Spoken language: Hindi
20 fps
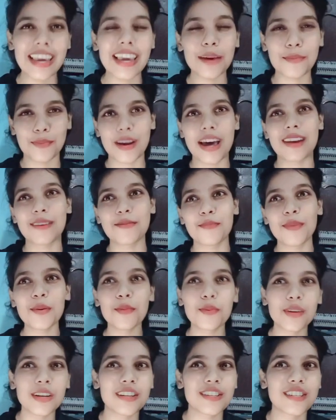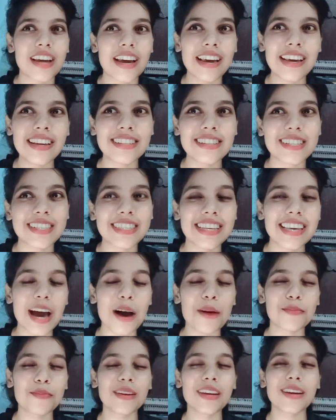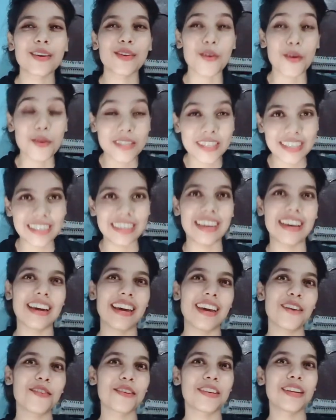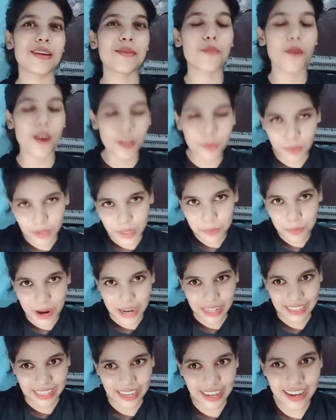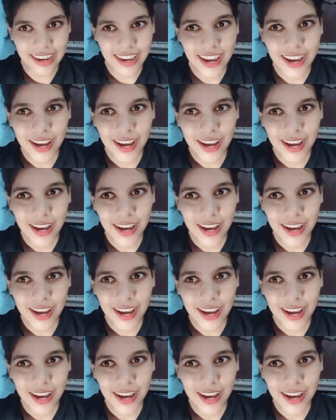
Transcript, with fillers: एक प्रारंभिक परीक्षा है जिसे आपने क्रॉस किया है और ये बहुत बड़ी बात है